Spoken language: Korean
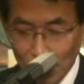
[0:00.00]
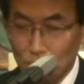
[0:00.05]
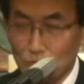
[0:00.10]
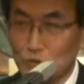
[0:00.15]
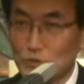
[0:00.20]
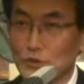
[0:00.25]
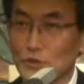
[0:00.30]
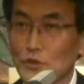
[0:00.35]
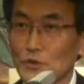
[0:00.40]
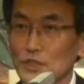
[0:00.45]

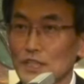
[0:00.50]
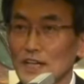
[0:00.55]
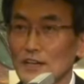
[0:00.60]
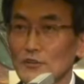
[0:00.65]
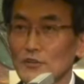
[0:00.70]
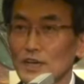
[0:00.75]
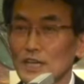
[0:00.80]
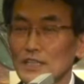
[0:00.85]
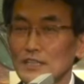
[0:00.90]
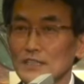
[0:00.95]

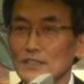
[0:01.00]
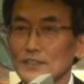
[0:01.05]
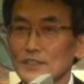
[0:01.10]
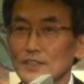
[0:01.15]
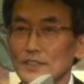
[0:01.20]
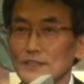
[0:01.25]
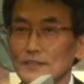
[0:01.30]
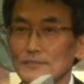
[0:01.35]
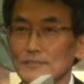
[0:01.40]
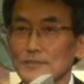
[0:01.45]
후욕이라고 하는
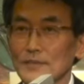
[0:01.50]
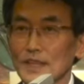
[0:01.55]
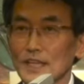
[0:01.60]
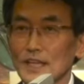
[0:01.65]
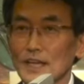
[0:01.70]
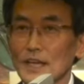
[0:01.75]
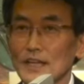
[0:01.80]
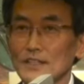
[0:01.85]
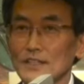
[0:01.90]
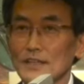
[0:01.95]
것은
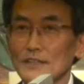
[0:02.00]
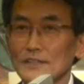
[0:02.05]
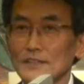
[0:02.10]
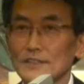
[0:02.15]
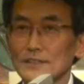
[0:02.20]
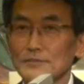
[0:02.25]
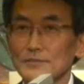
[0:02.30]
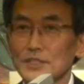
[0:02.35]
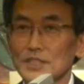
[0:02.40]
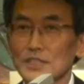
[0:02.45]

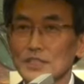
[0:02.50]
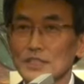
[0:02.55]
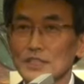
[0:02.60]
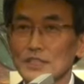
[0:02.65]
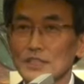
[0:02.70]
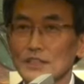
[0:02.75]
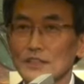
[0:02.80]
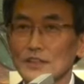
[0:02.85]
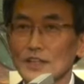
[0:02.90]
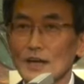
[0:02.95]
까닭
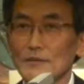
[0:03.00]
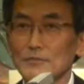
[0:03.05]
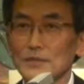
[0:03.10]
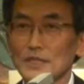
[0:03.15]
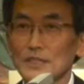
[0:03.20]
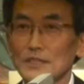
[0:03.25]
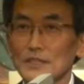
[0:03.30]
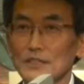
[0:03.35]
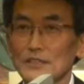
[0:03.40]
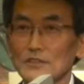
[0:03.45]
없이
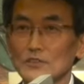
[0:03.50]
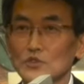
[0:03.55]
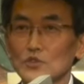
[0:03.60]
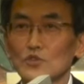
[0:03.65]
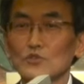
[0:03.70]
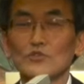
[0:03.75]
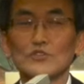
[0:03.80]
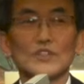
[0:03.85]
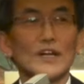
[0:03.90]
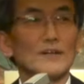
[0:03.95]
남을
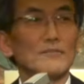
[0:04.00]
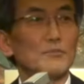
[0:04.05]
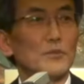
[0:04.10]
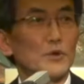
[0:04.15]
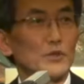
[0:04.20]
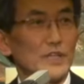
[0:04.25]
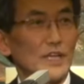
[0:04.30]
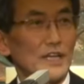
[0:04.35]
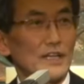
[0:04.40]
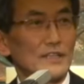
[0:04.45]

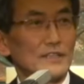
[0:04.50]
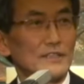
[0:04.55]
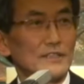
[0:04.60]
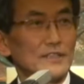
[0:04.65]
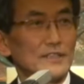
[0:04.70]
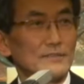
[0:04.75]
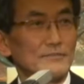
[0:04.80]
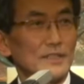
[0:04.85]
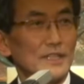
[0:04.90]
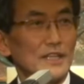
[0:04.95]
중상모략하는
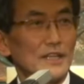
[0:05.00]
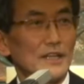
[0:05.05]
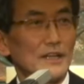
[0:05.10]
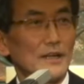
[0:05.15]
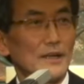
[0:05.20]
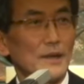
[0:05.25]
것입니다.